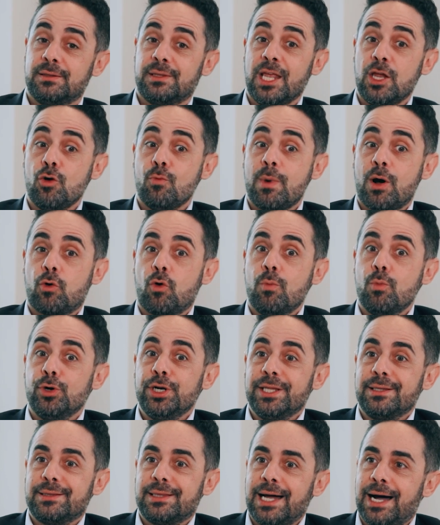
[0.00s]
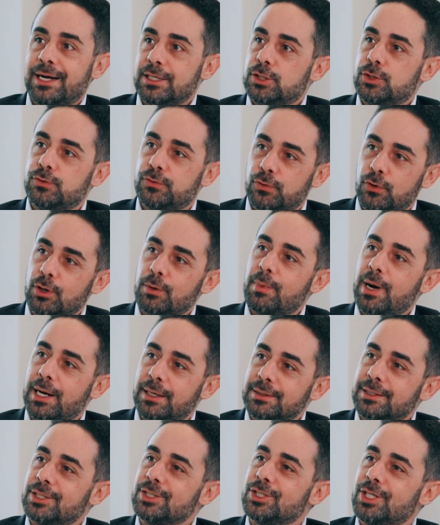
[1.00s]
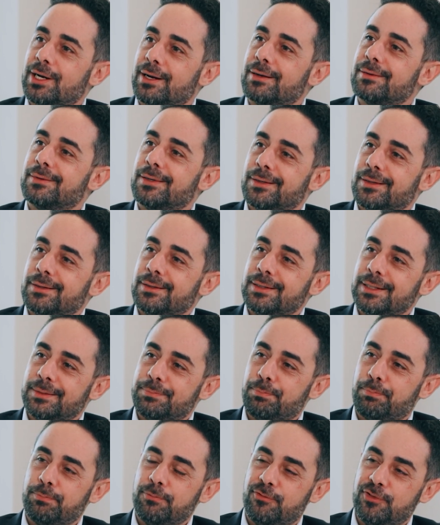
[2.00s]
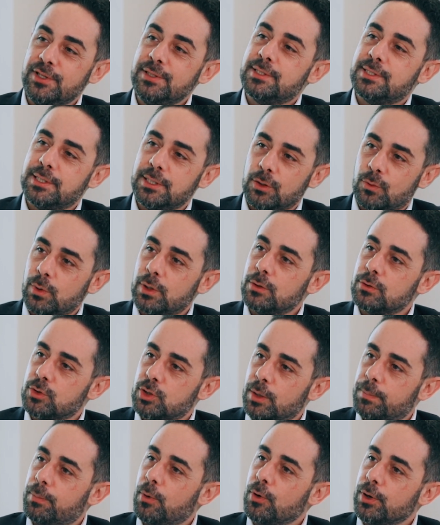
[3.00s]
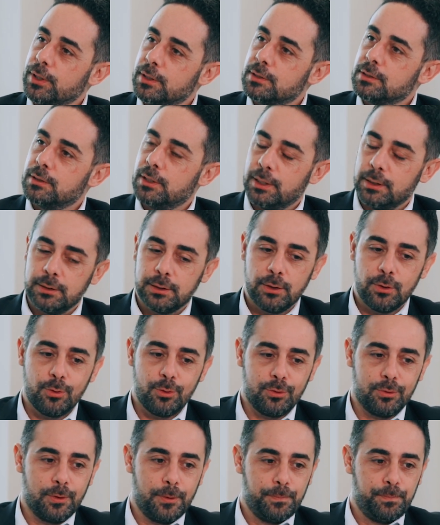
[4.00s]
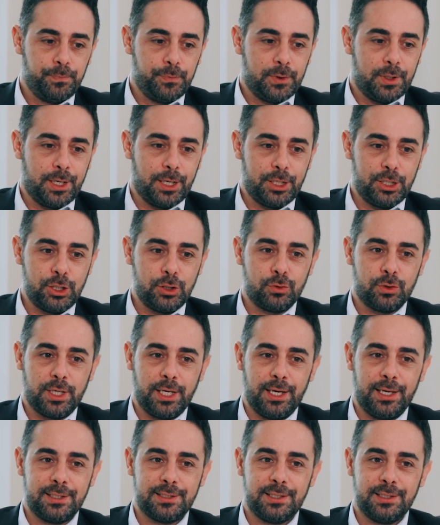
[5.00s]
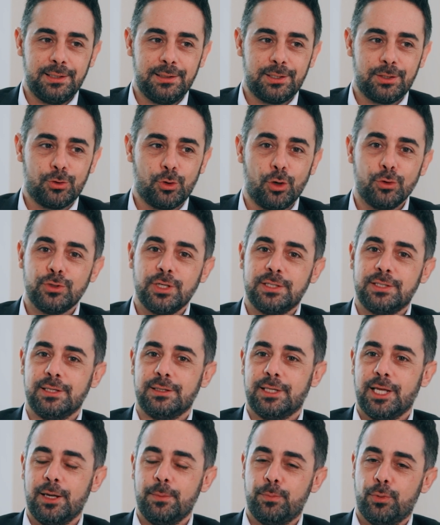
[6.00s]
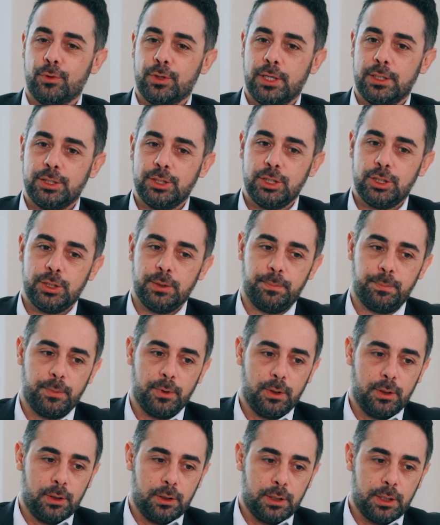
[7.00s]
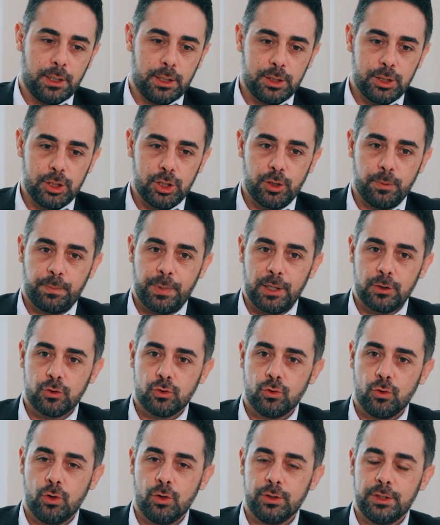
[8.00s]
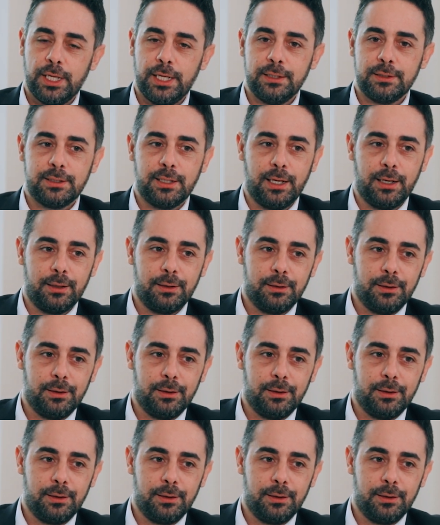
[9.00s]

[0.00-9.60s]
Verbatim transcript: Tem uma comunidade formada já 25 anos depois. Né? Então, acredito que esses, todo esse tempo que a gente, que a gente passou, desde